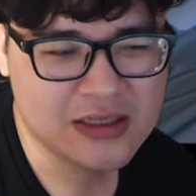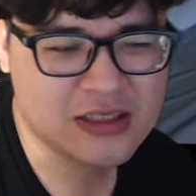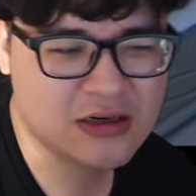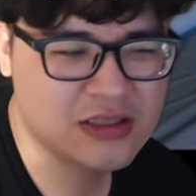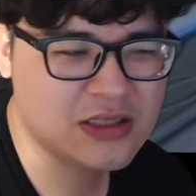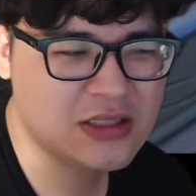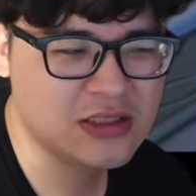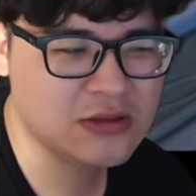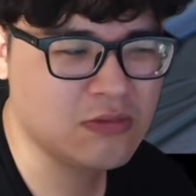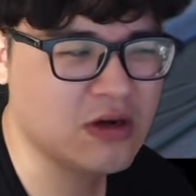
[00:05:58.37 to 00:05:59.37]
sao lại đi sử
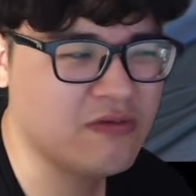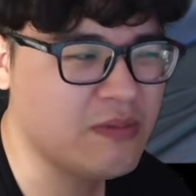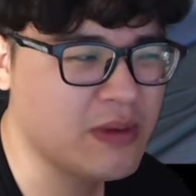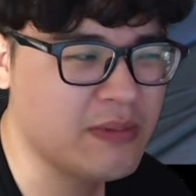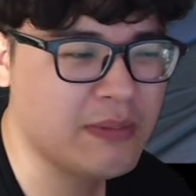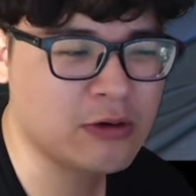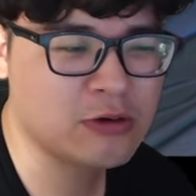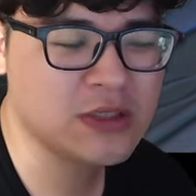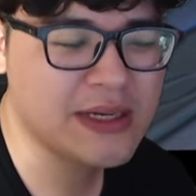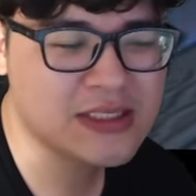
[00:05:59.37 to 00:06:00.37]
dụng một cái phần mềm mà mình còn
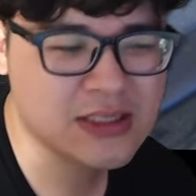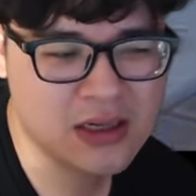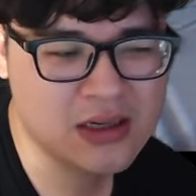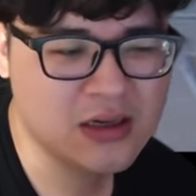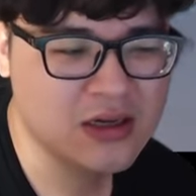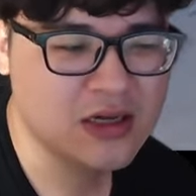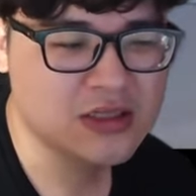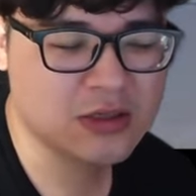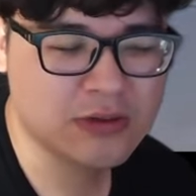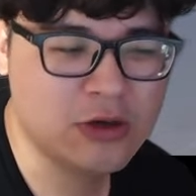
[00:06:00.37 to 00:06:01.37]
chưa master
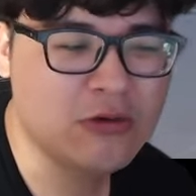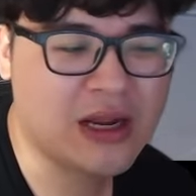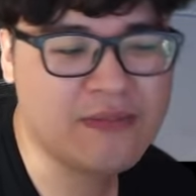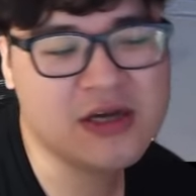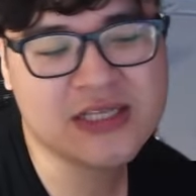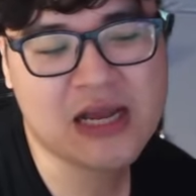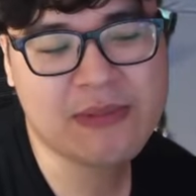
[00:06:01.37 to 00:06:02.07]
sau đến lúc này mới ra mắt